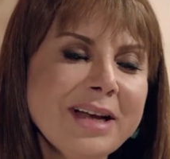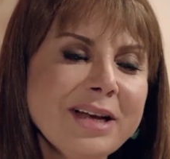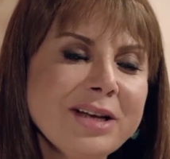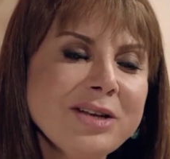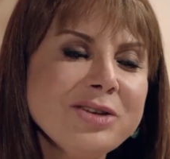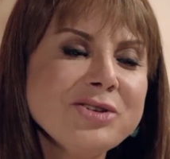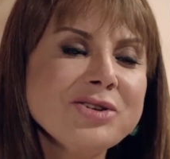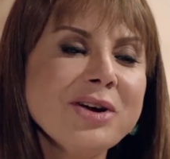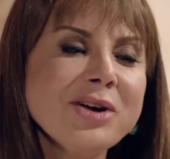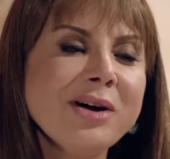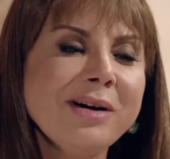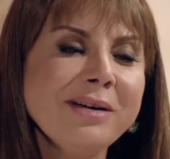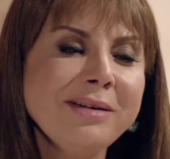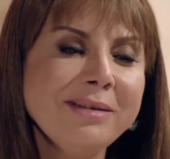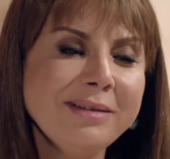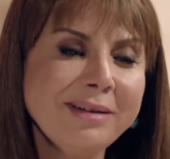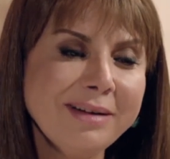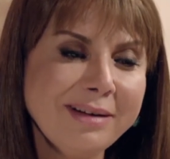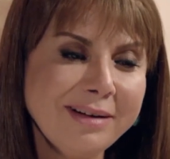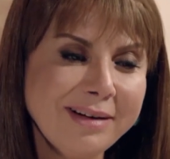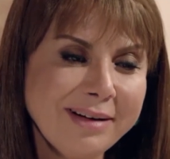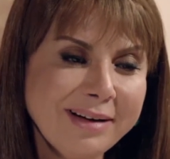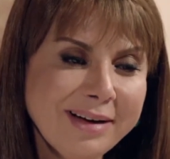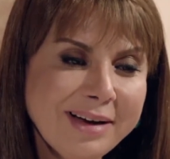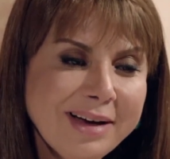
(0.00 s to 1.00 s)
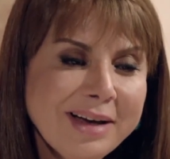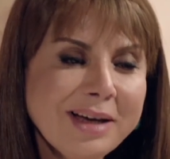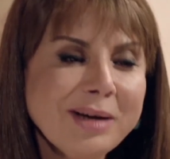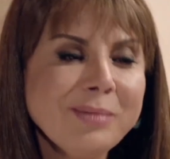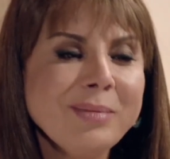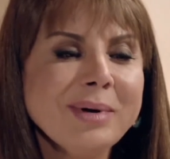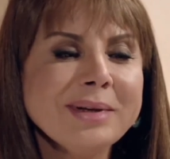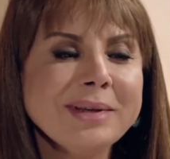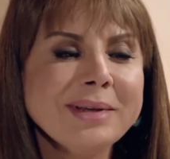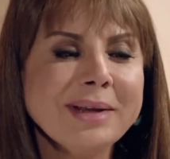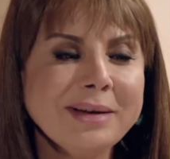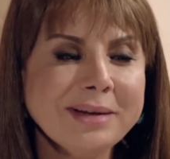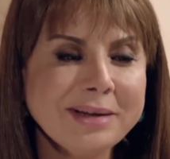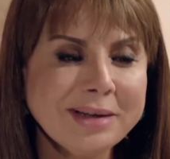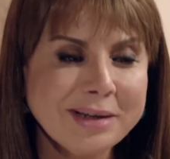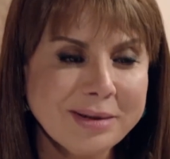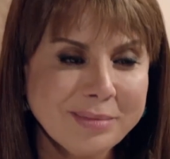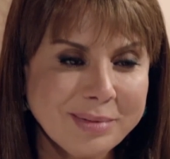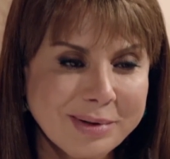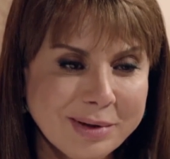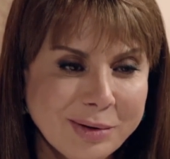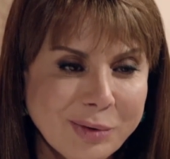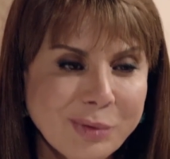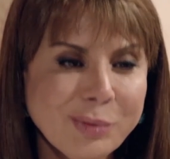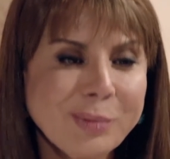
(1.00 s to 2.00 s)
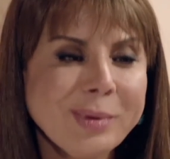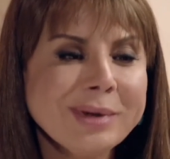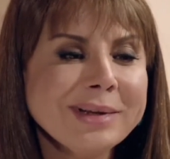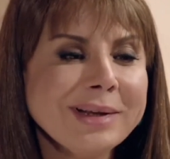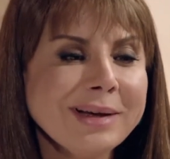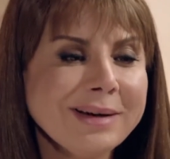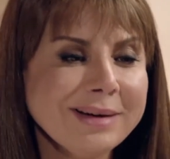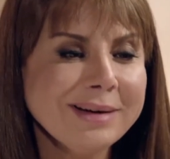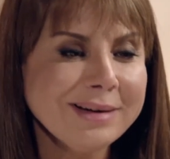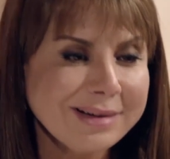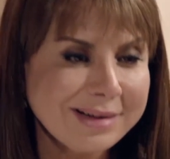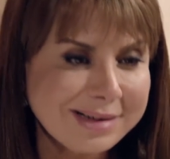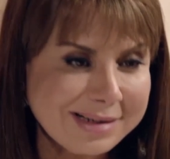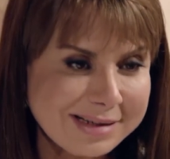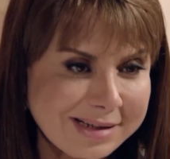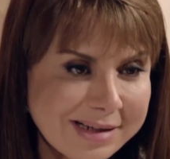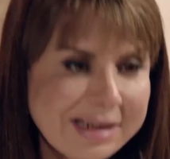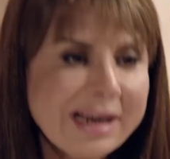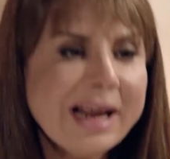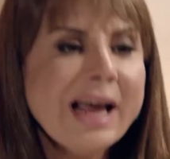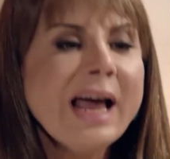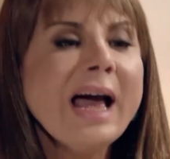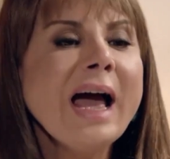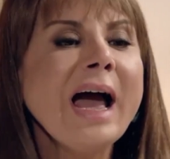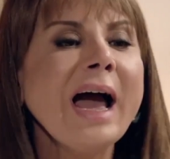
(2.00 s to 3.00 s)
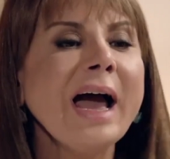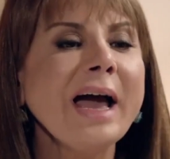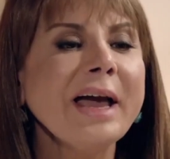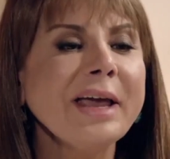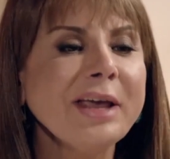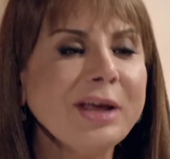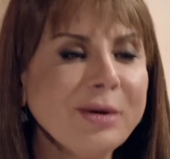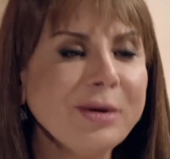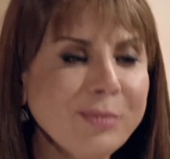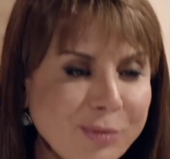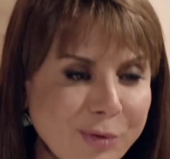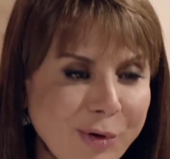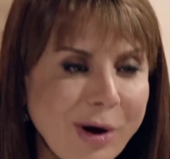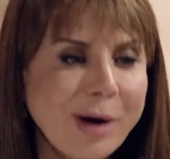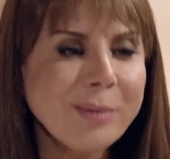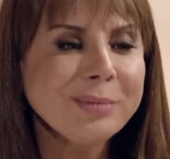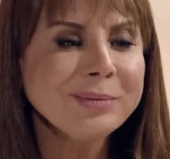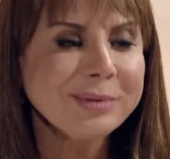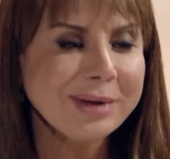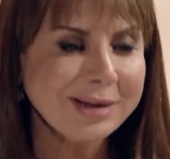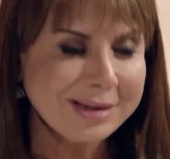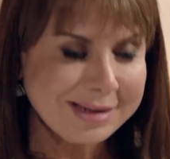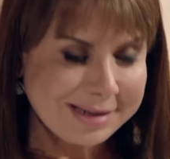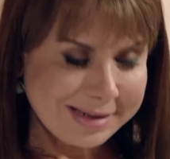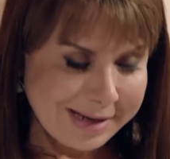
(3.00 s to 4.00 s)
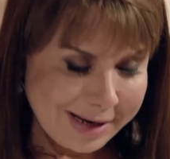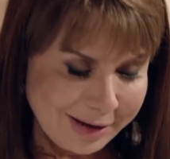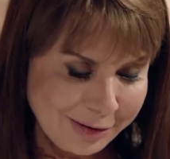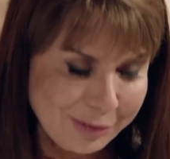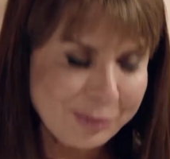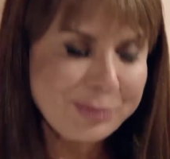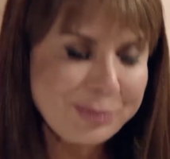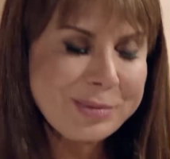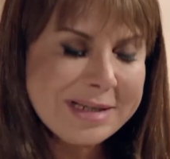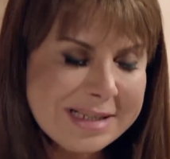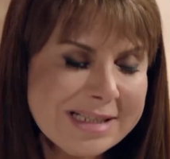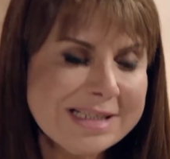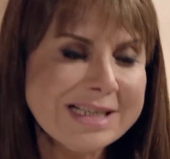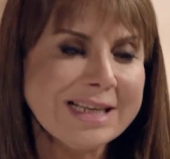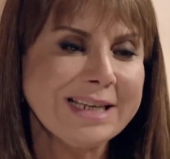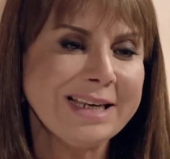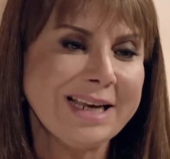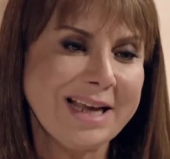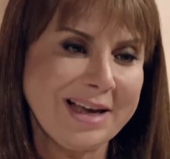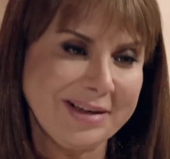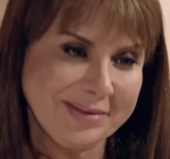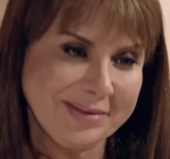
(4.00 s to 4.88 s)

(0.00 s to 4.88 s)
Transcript: ان شاء الله البطل الكبير والبطل الرزل هيبقوا ابطال زيه باذن الله